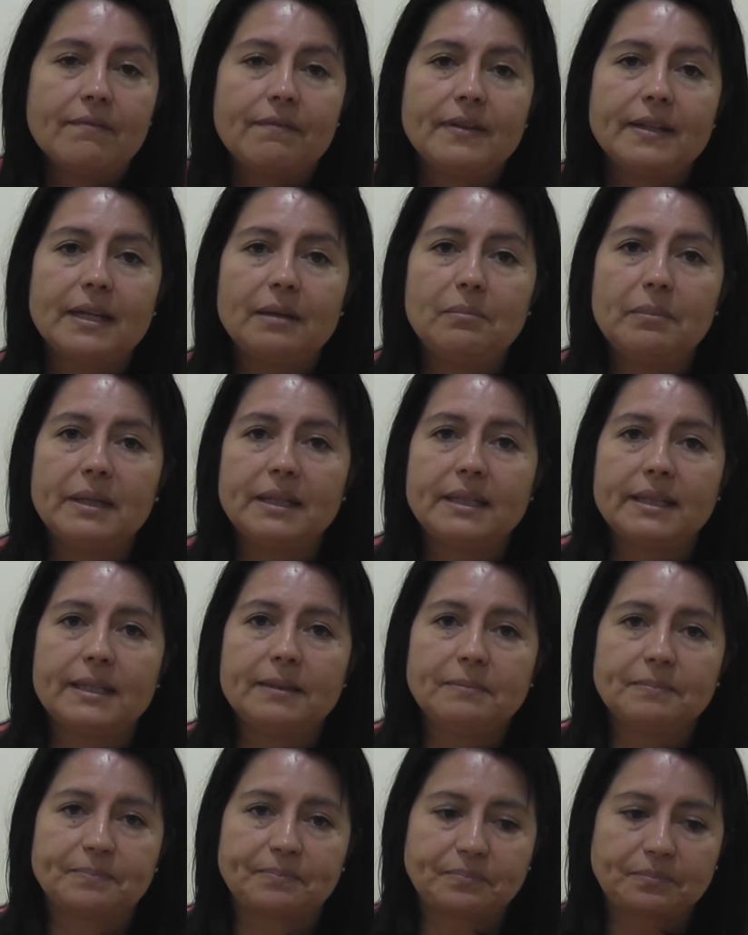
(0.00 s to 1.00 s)

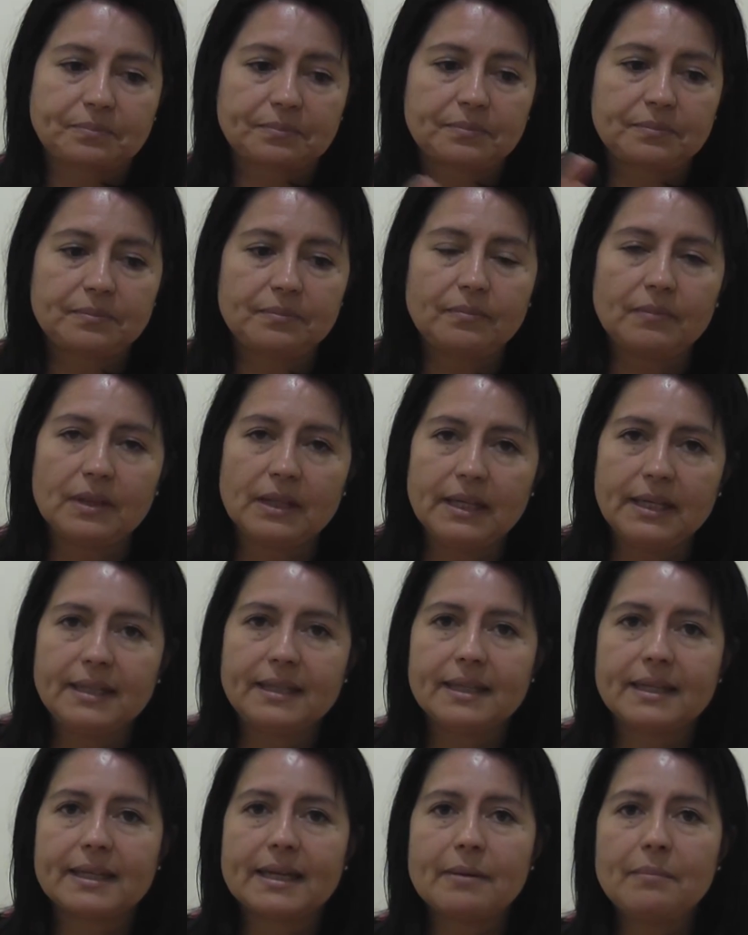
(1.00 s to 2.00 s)
Finalmente,
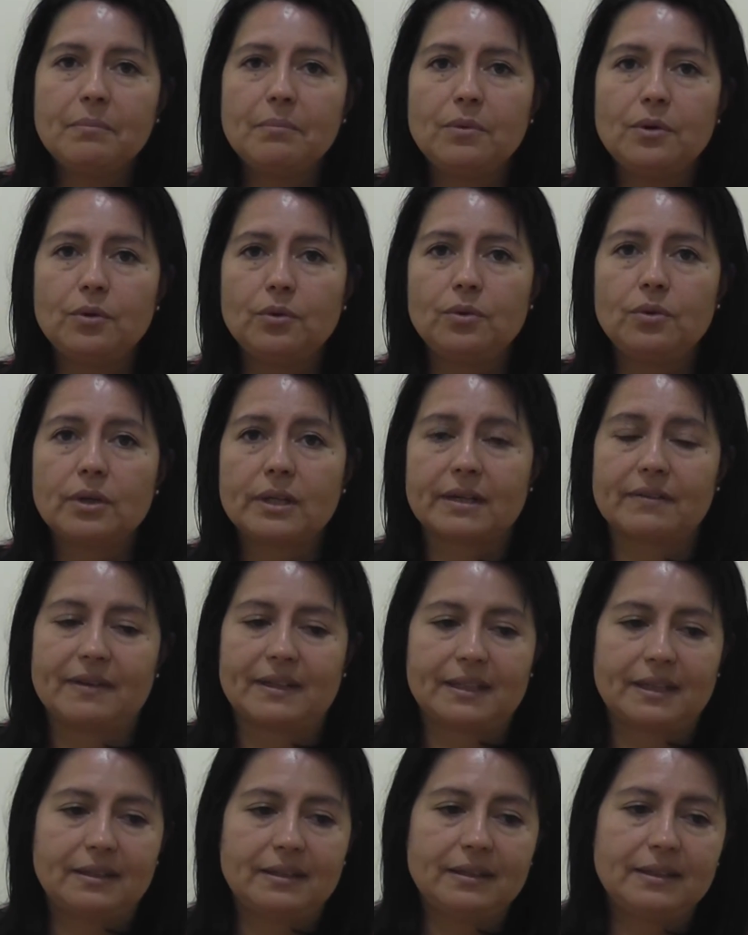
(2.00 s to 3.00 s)
este gran módulo, que es
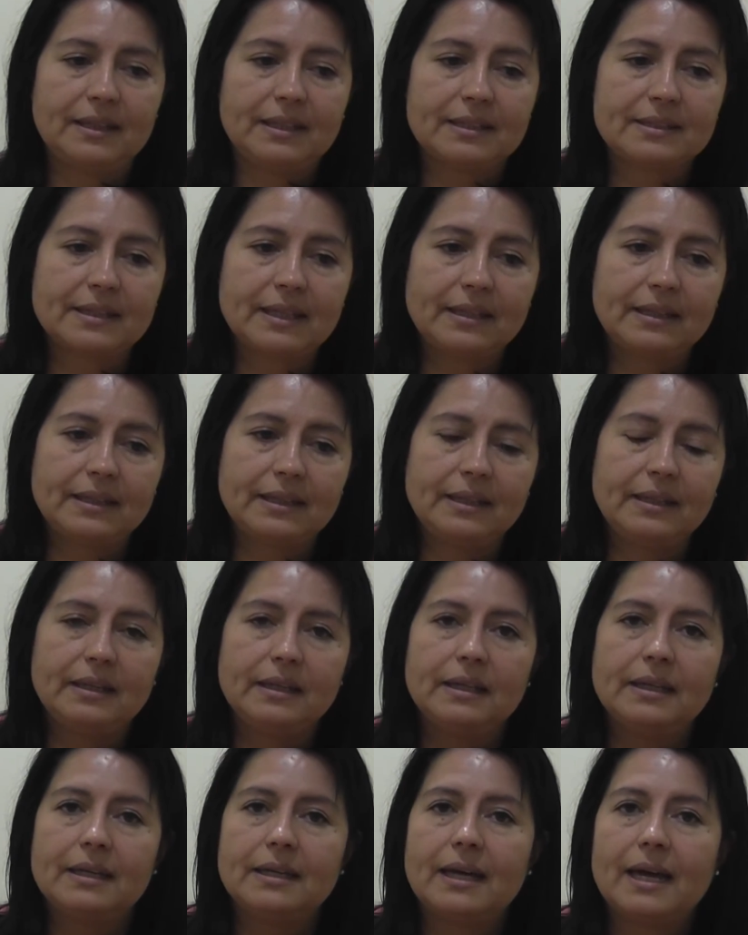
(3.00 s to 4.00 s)
bastante interesante,
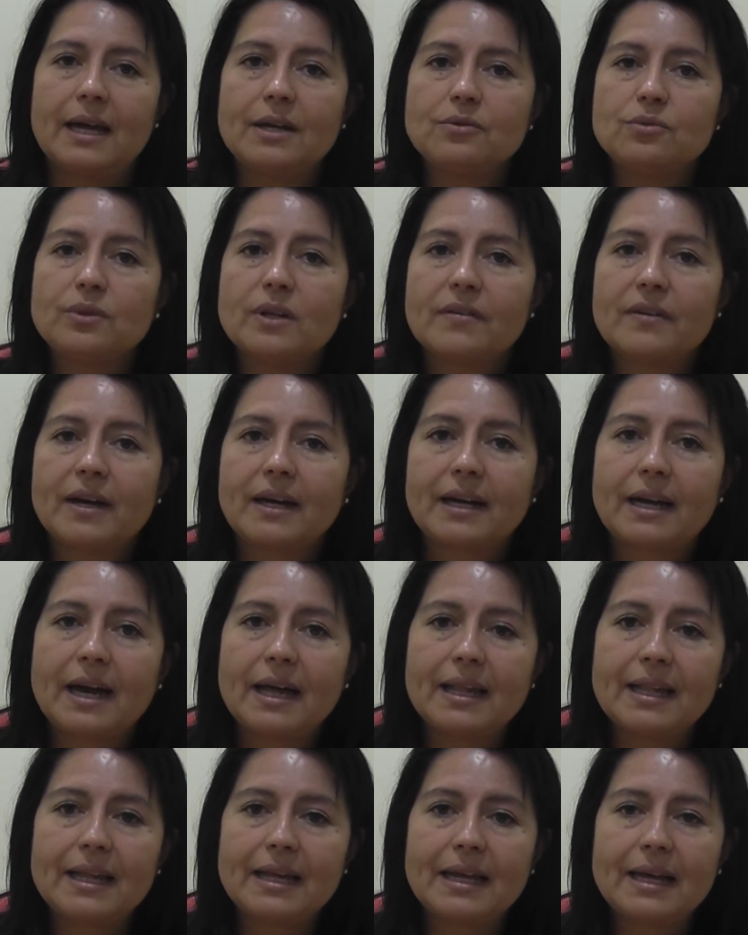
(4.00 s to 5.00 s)
hace una
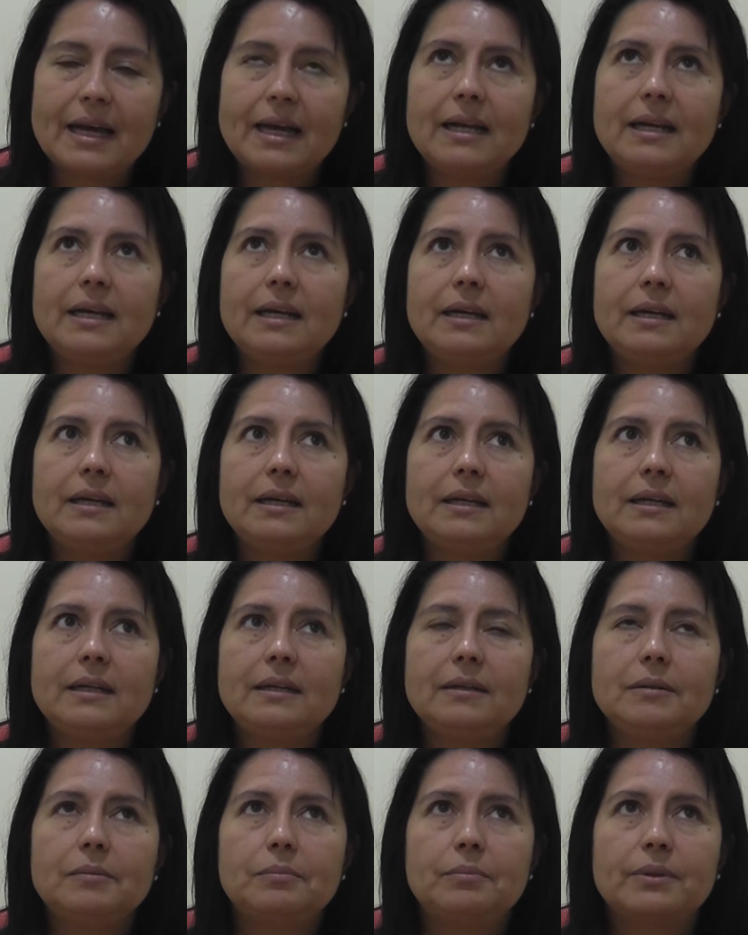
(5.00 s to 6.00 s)
bajada
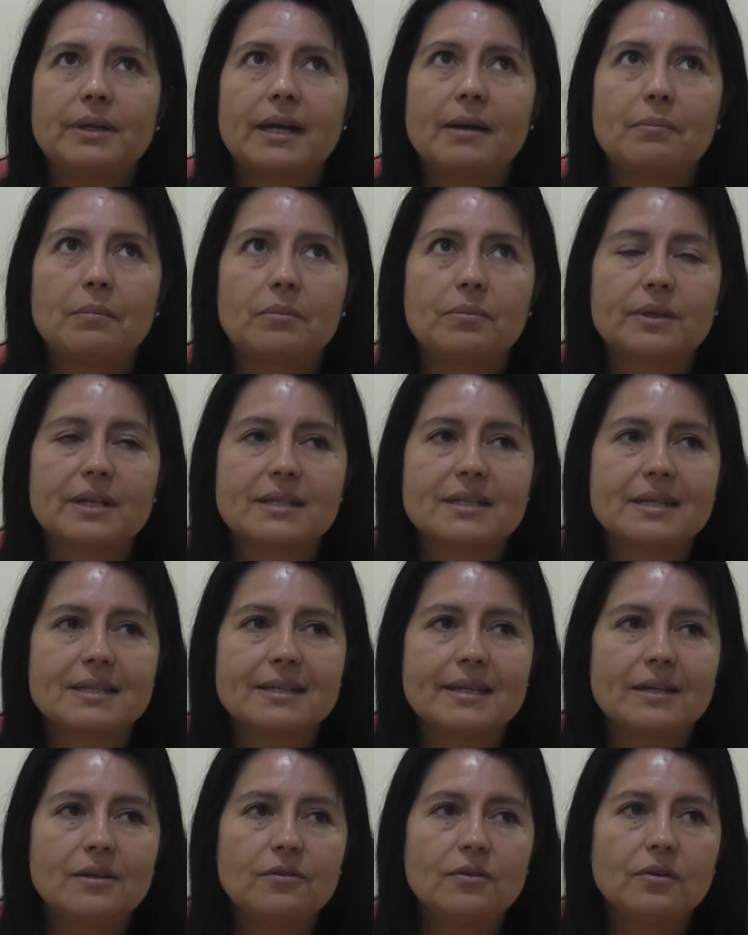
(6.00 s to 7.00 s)
al, por así
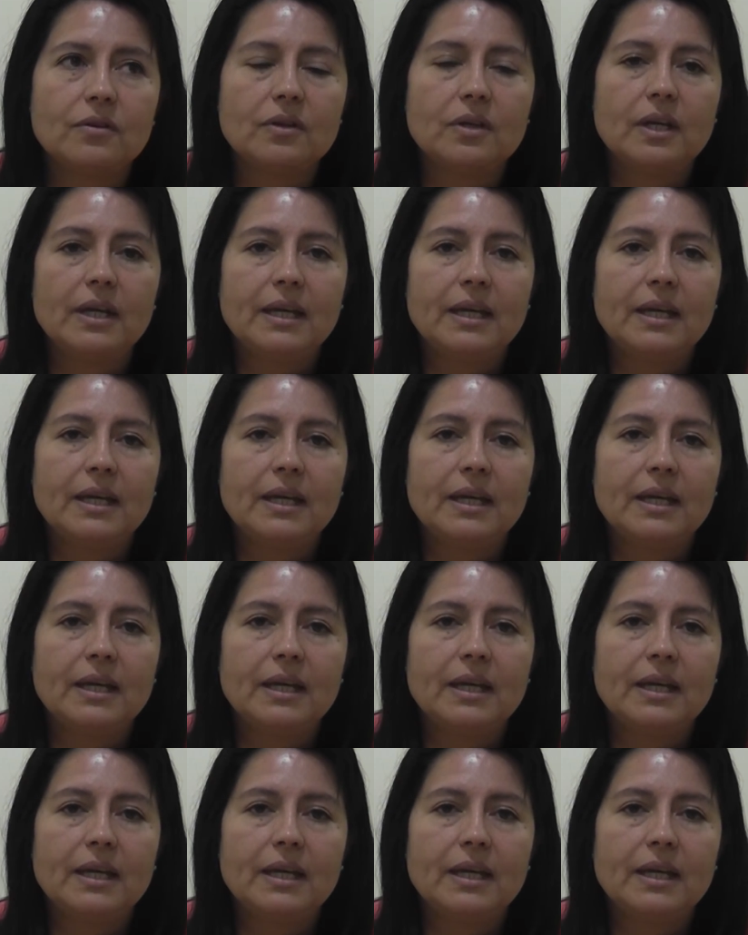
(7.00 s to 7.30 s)
decirlo,